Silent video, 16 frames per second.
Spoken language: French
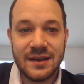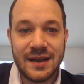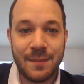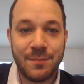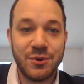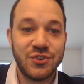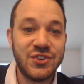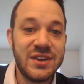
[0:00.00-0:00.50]
La
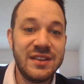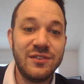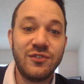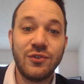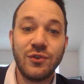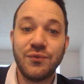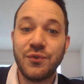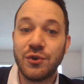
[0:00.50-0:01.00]
prochaine
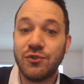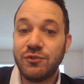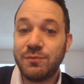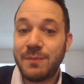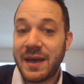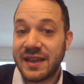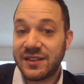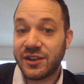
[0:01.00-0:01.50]
édition de Focus
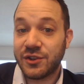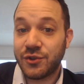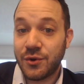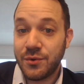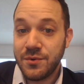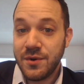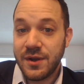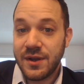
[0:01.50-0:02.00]
paraîtra
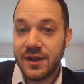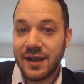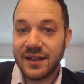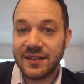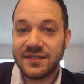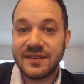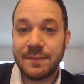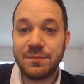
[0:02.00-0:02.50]
donc
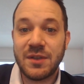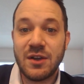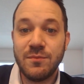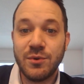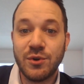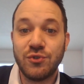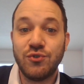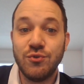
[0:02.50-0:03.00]
en
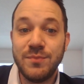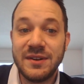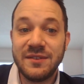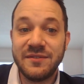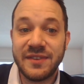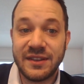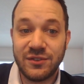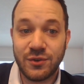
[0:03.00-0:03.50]
septembre
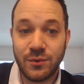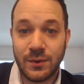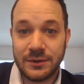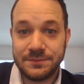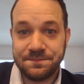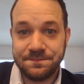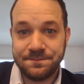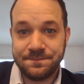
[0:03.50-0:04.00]
2023.